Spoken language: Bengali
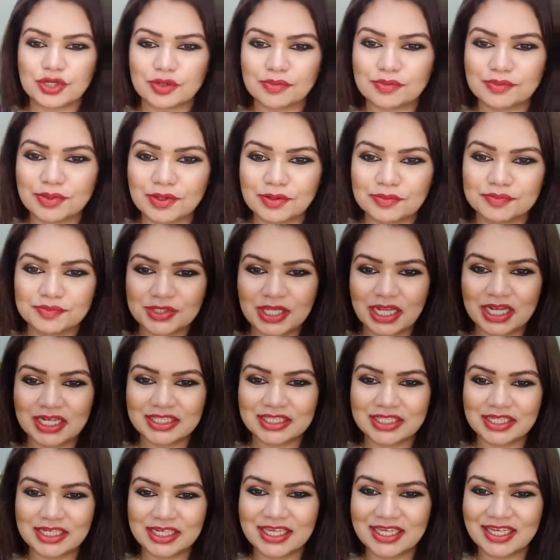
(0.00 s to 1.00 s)
সম্ভব
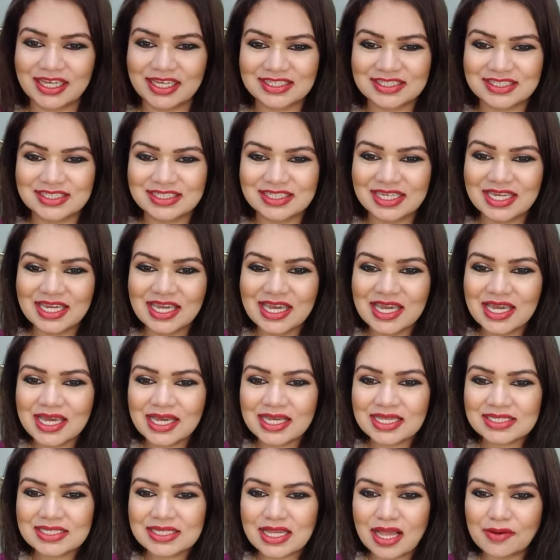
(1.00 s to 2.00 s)
তাড়াতাড়ি আসছি
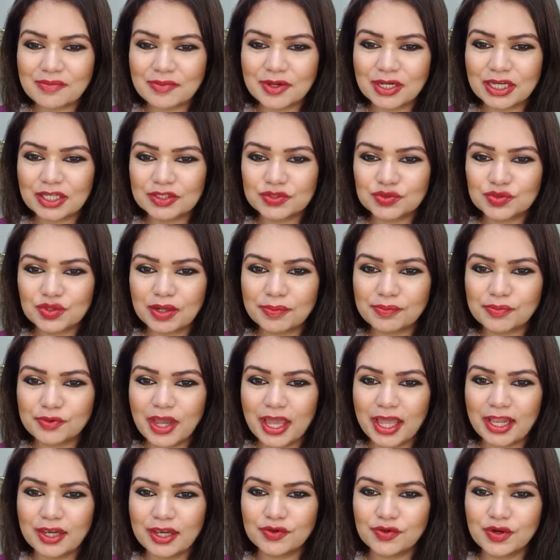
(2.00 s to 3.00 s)
সালমা খাতুন
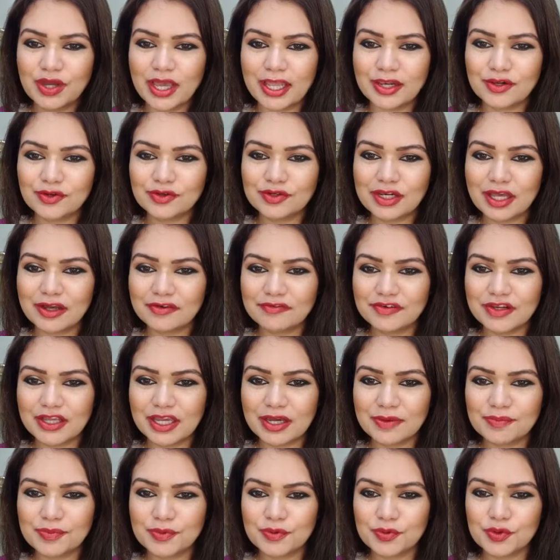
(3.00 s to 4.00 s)
আপু হ্যালো হ্যালো
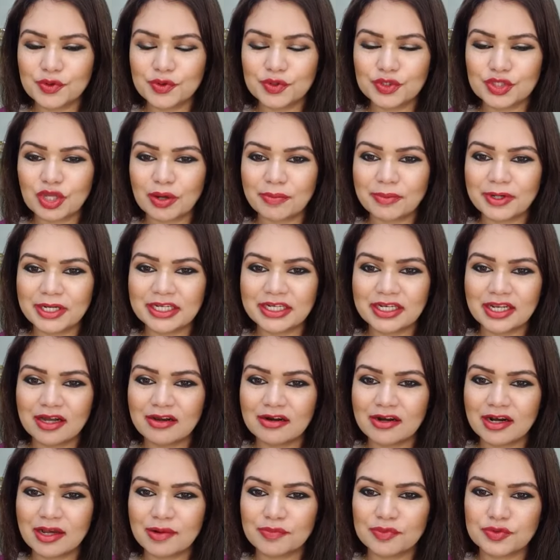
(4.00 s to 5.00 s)
লাভলি আপু তামালি
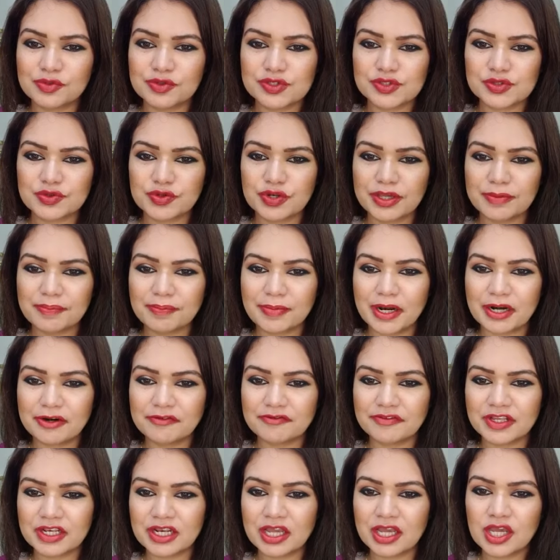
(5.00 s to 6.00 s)
নাহার আপু জুলি
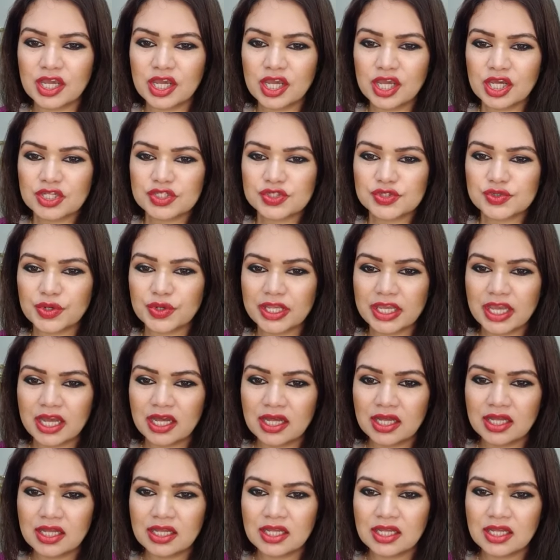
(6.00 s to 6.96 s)
পারভিন জুলিয়া